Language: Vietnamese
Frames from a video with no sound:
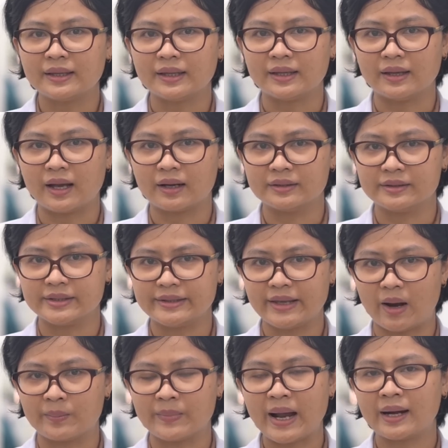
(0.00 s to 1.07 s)
Thì người
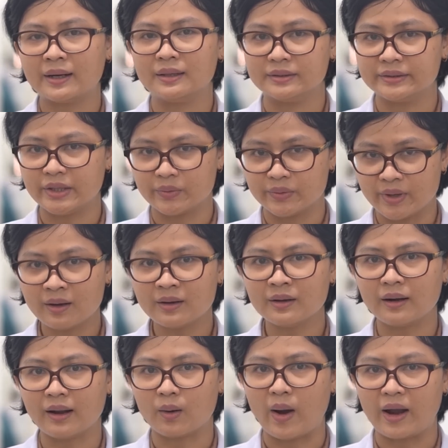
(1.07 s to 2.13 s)
chồng ăn lượng nhiều nhất
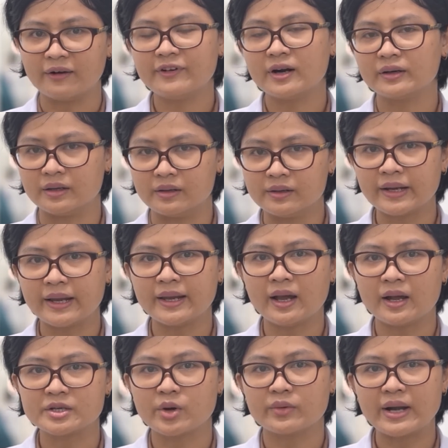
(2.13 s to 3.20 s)
là khoảng phân nửa
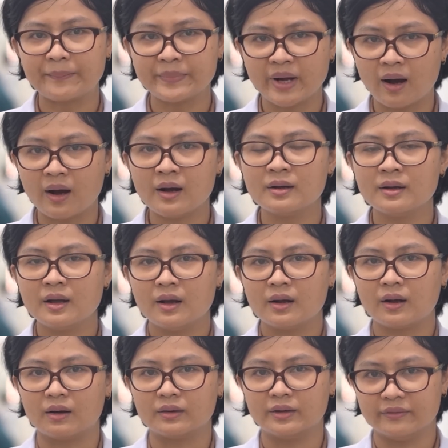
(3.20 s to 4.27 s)
cái số nấm đó.
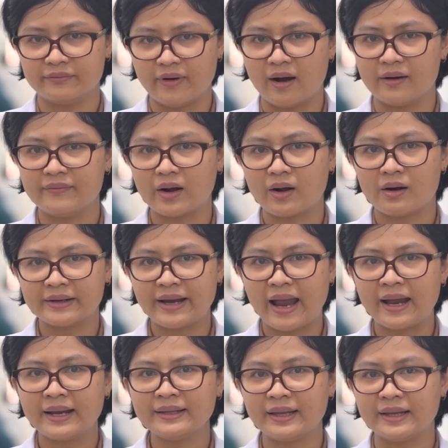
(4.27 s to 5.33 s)
Còn người vợ và con
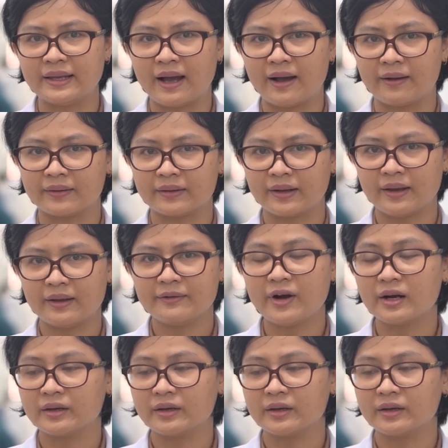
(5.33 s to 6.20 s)
gái thì cái